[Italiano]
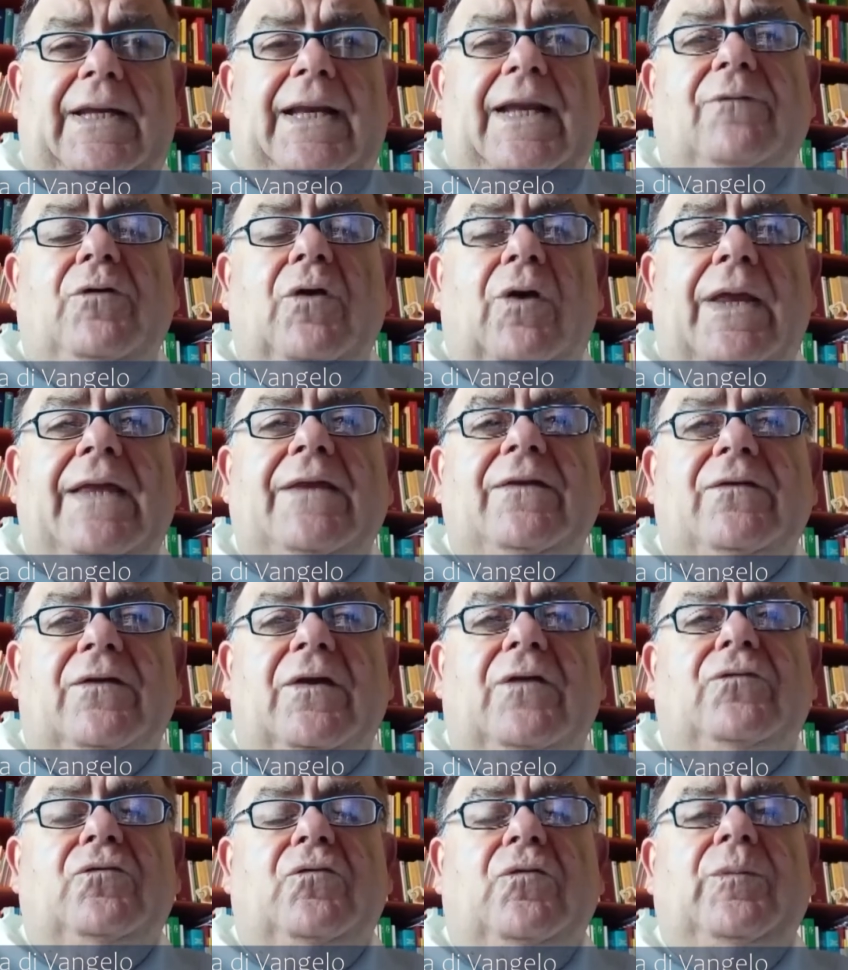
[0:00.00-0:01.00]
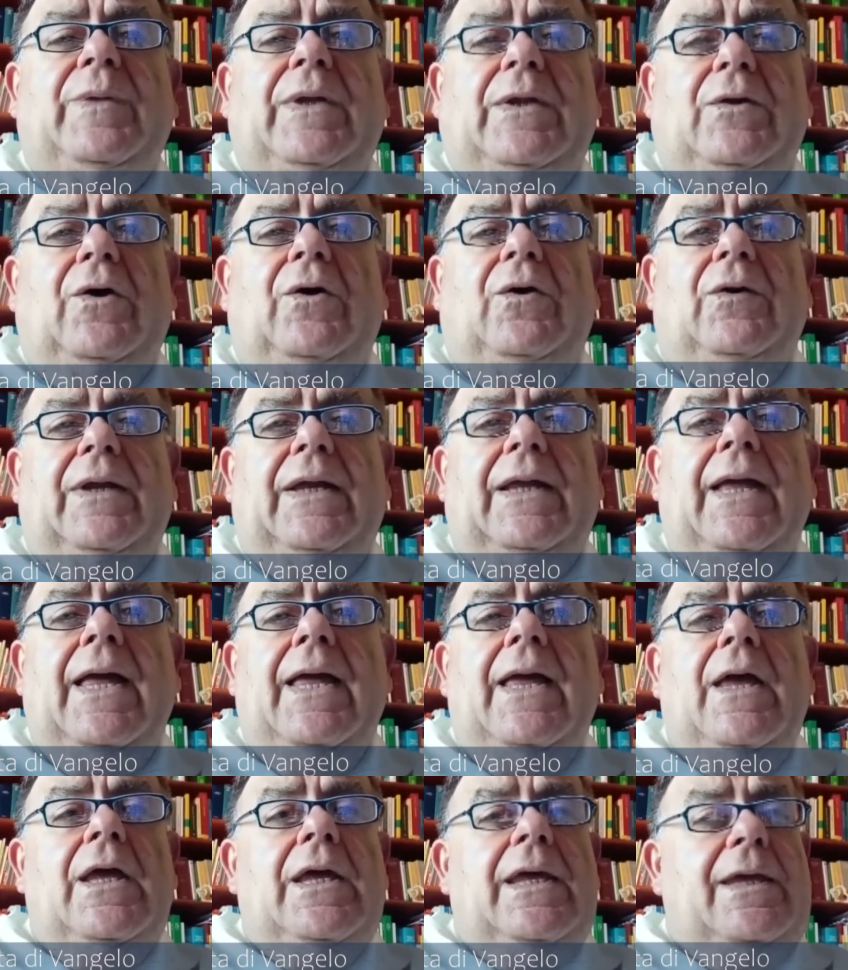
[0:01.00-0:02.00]
la violenza sui minori.
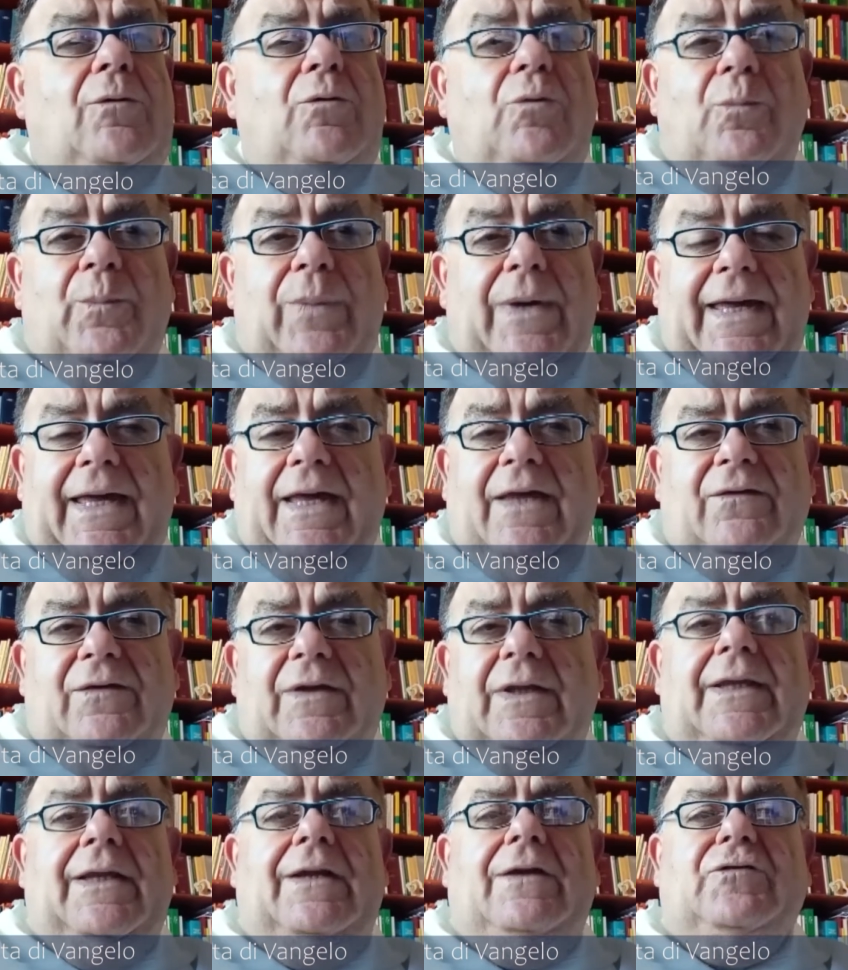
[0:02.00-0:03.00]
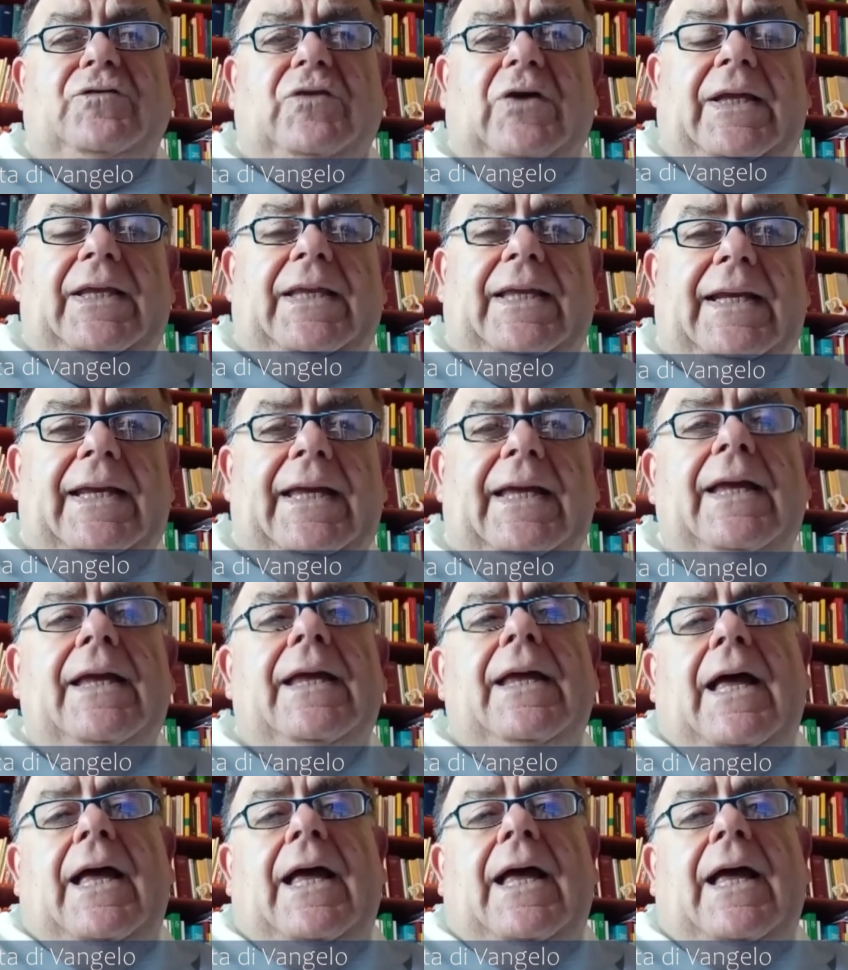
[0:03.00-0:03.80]
In un paese del genere,